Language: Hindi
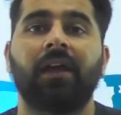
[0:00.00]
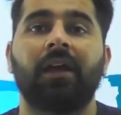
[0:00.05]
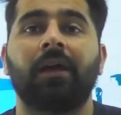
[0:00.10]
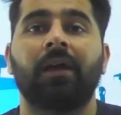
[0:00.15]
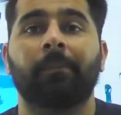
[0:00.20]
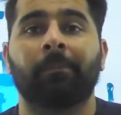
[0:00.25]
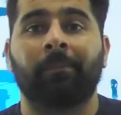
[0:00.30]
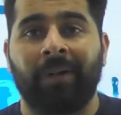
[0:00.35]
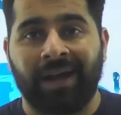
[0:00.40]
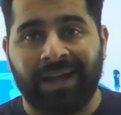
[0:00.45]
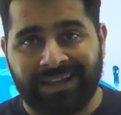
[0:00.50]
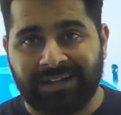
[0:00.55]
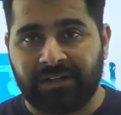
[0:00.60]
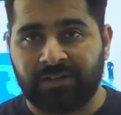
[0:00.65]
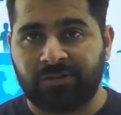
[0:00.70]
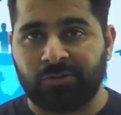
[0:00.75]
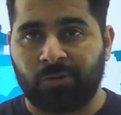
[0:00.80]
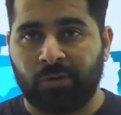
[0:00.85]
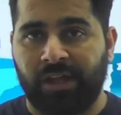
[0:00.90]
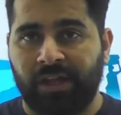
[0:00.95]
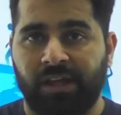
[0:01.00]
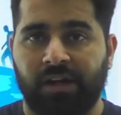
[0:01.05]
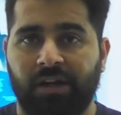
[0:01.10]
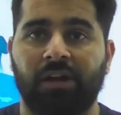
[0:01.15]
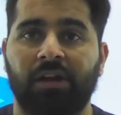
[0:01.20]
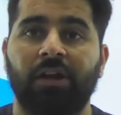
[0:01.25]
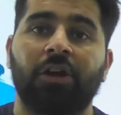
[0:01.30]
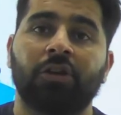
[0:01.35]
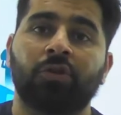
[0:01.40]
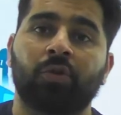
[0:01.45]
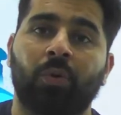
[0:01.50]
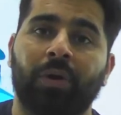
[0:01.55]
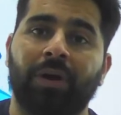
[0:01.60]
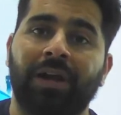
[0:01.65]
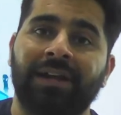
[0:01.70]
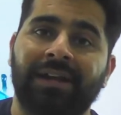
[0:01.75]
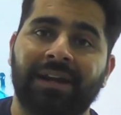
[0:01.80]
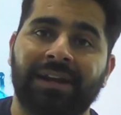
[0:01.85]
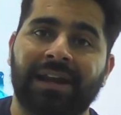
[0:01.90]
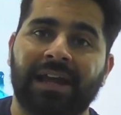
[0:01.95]
माइग्रेंट्स को लेकर तो
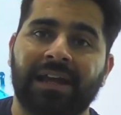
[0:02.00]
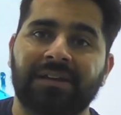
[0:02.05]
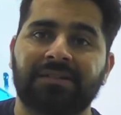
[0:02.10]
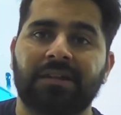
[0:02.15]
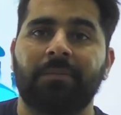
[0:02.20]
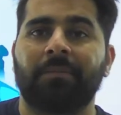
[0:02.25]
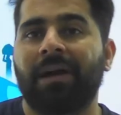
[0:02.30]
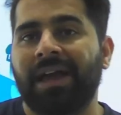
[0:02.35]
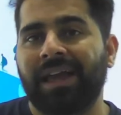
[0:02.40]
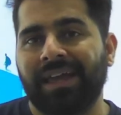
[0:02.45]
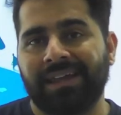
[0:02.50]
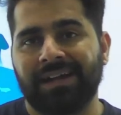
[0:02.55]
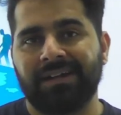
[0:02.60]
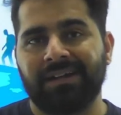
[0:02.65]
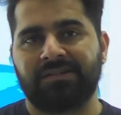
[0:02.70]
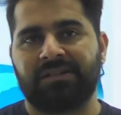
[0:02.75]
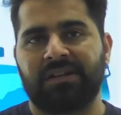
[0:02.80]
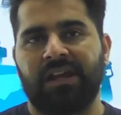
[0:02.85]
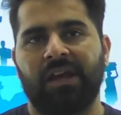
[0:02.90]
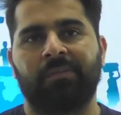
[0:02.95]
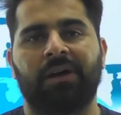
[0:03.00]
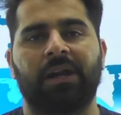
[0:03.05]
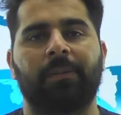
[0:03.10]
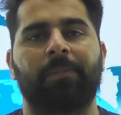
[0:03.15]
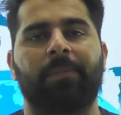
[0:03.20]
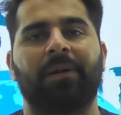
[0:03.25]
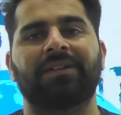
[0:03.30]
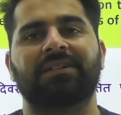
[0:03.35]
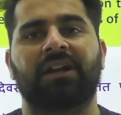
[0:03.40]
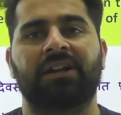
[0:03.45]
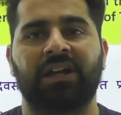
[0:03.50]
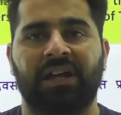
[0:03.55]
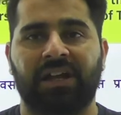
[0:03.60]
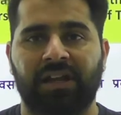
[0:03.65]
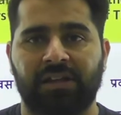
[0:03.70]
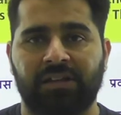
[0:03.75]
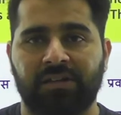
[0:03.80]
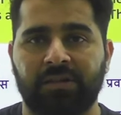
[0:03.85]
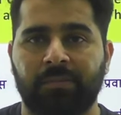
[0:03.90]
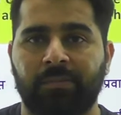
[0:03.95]
इंटरनेशनल माइग्रेंट्स डे हमारे पास 18
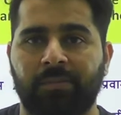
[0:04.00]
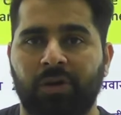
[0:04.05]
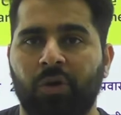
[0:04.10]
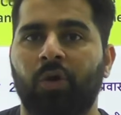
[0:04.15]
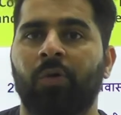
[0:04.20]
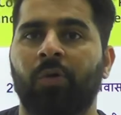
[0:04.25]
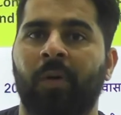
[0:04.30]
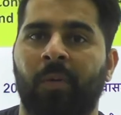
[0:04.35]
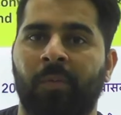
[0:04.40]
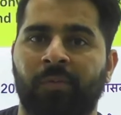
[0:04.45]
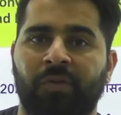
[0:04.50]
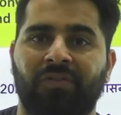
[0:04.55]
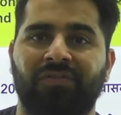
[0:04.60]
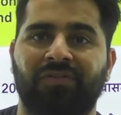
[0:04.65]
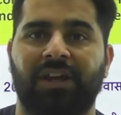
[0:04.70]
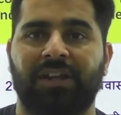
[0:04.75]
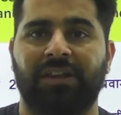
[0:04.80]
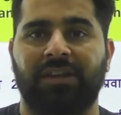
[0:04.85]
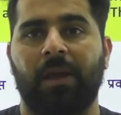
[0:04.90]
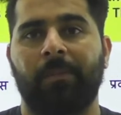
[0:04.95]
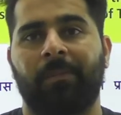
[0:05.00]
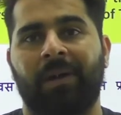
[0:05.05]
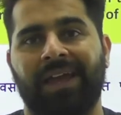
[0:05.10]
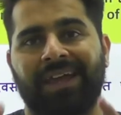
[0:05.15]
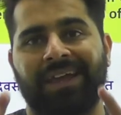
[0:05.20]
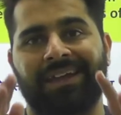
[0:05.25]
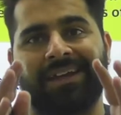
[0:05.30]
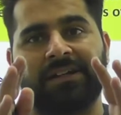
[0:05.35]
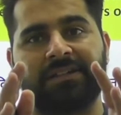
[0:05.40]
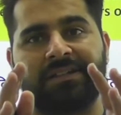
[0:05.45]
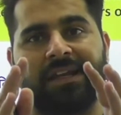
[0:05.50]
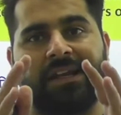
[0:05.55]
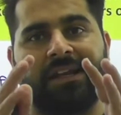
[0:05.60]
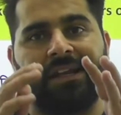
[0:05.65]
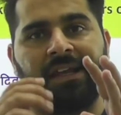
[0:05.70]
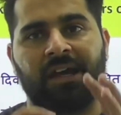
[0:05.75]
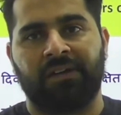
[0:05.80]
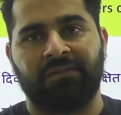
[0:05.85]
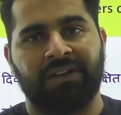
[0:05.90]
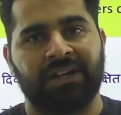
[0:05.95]
दिसंबर को हम ऑब्जर्व करते हैं माइग्रेंट्स के लिए
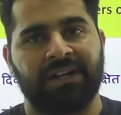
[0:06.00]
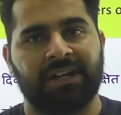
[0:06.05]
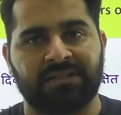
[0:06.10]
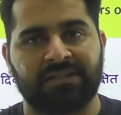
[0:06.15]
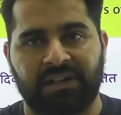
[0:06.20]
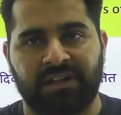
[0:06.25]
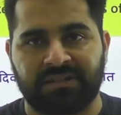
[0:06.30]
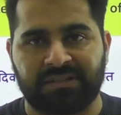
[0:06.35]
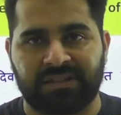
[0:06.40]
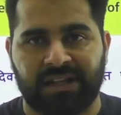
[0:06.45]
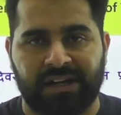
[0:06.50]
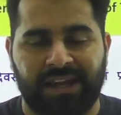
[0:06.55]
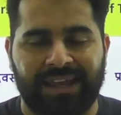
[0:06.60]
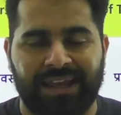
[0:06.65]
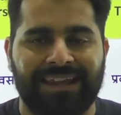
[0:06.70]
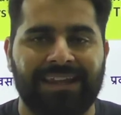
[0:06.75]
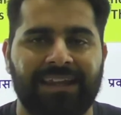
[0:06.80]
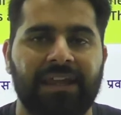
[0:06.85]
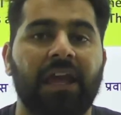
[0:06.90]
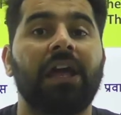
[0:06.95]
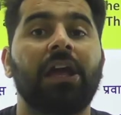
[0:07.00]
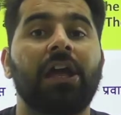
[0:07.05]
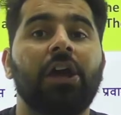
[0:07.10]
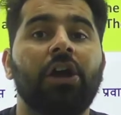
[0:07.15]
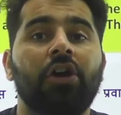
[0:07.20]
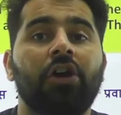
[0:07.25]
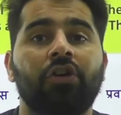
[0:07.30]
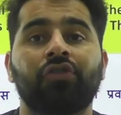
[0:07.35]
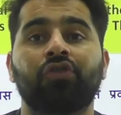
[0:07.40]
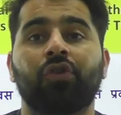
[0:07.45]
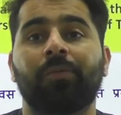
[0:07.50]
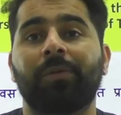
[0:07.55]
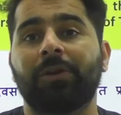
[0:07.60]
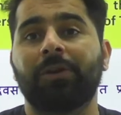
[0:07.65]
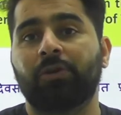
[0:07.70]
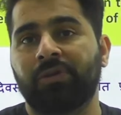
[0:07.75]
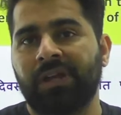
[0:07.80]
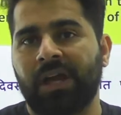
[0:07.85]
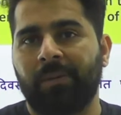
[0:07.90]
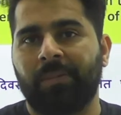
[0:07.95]
अवेयरनेस रेस करने के लिए जो भी
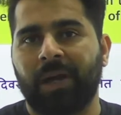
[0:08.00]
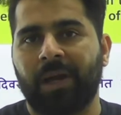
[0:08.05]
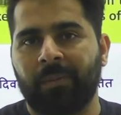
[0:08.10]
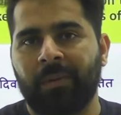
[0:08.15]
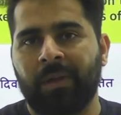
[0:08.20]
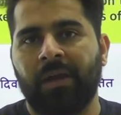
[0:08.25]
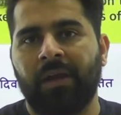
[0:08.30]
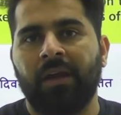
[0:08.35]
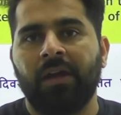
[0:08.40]
दुनिया भर में